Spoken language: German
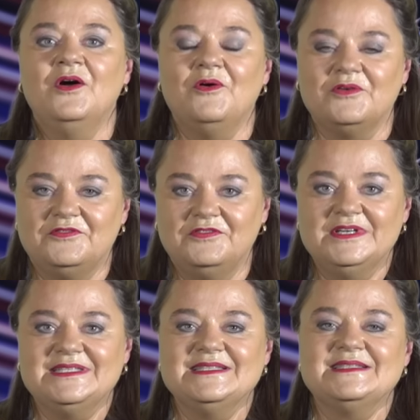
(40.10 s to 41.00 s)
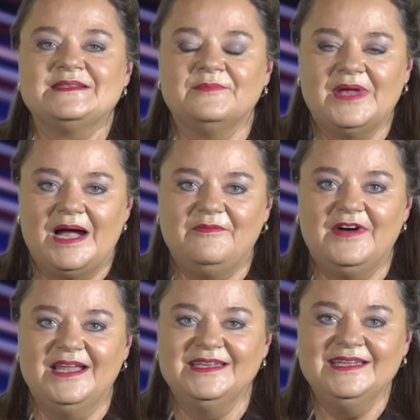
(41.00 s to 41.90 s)
Und viertens, ab
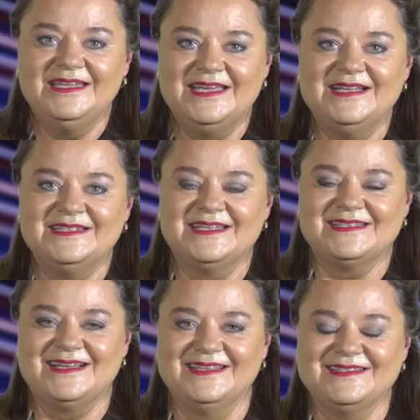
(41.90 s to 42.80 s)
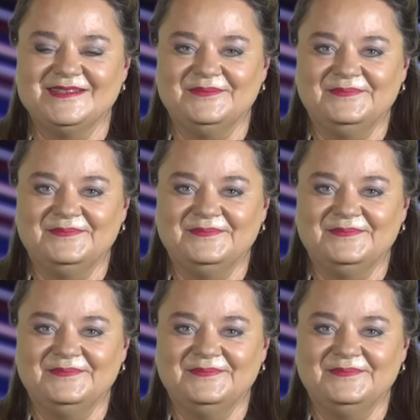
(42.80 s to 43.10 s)
wann gilt das Ganze?